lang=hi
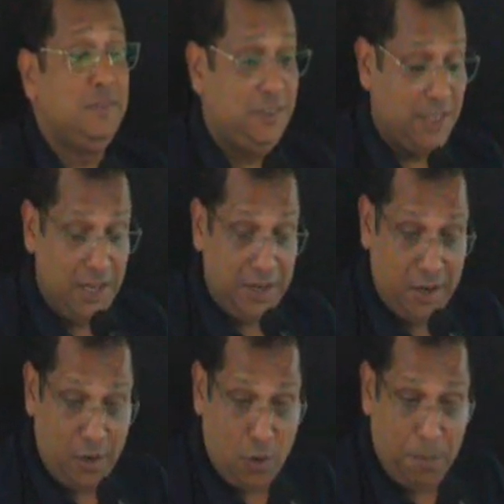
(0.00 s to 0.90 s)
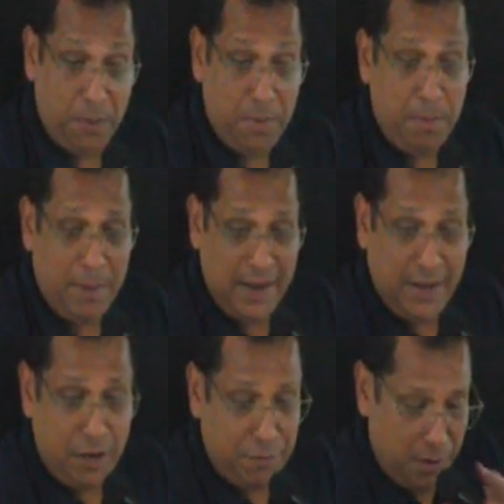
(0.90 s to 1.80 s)
क्या लिखा कॉपी में
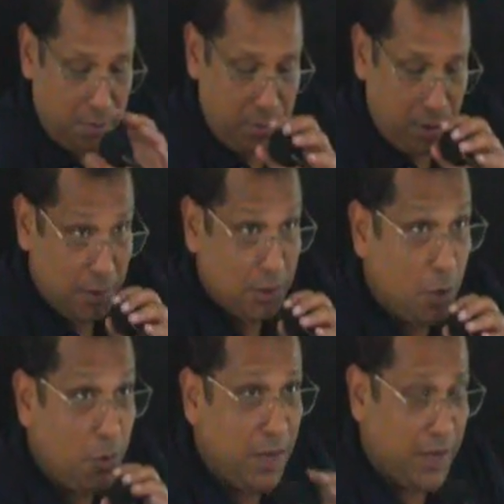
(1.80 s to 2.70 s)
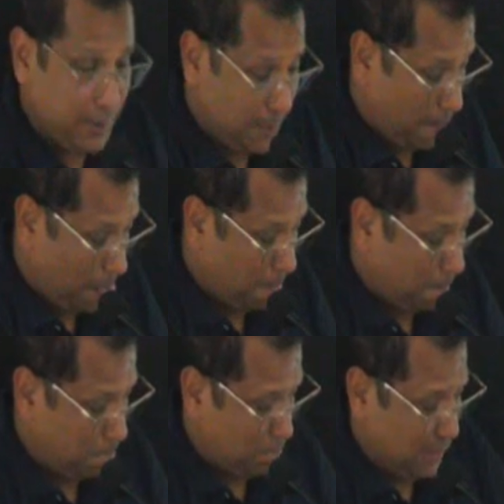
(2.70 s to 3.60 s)
पैराग्राफ नंबर बताओगे
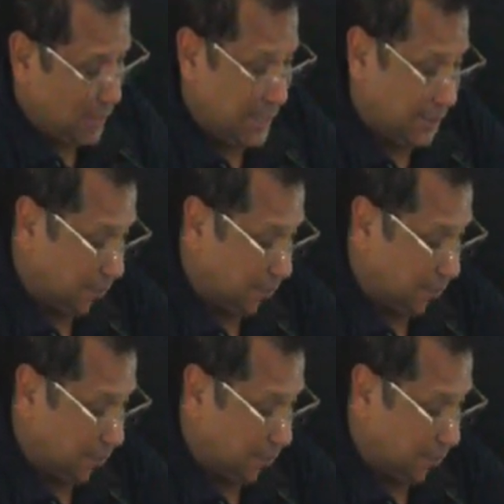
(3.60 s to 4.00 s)
नाइन